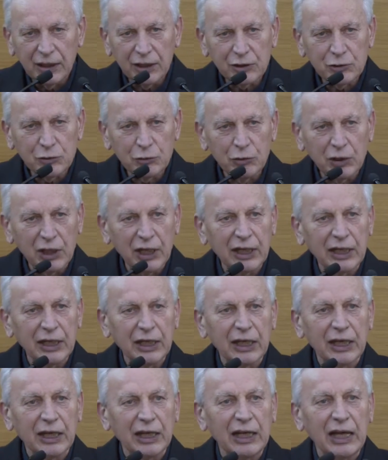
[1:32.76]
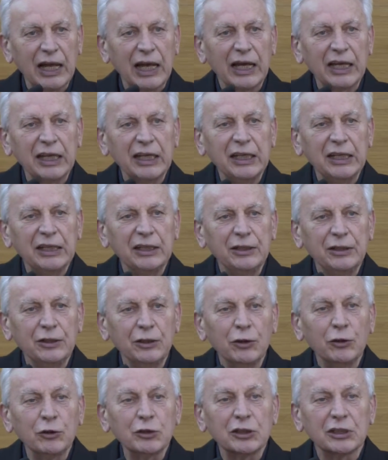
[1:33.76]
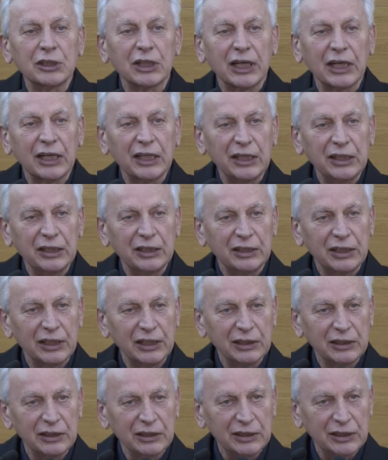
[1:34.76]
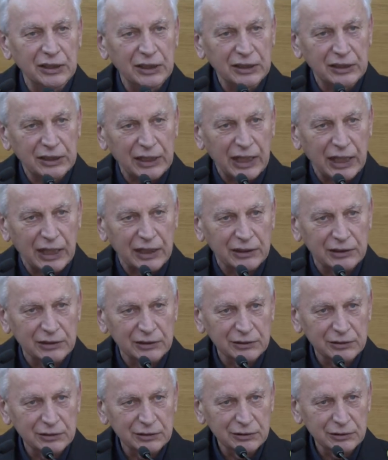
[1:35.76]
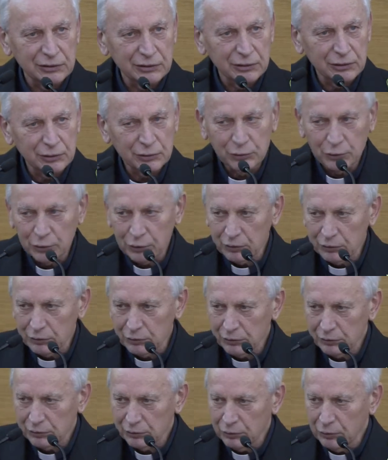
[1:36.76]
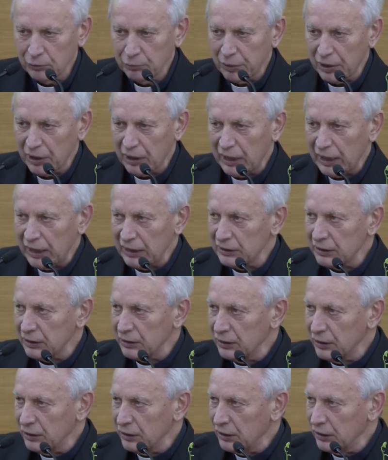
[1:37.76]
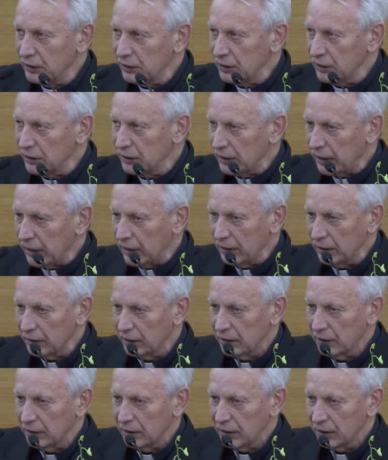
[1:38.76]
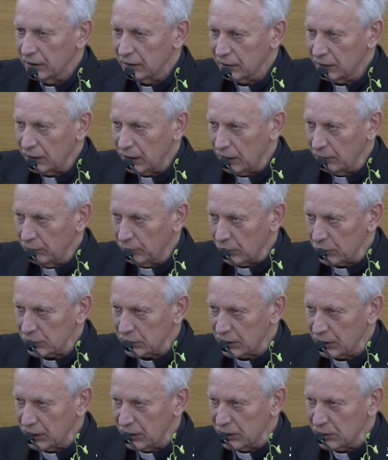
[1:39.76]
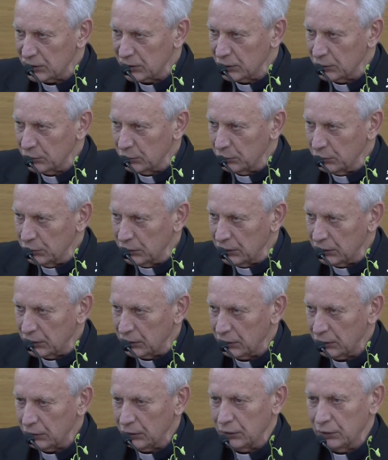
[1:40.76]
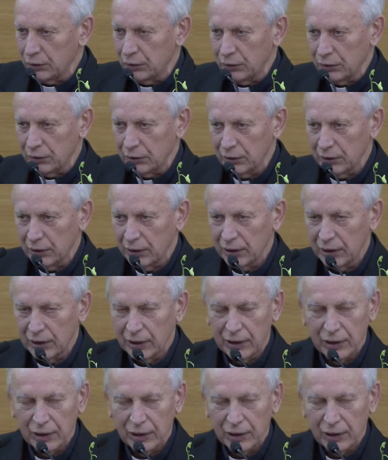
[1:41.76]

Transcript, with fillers: eh, su quella che è la nostra identità, no? Non parlate di identità dei vostri istituti eh.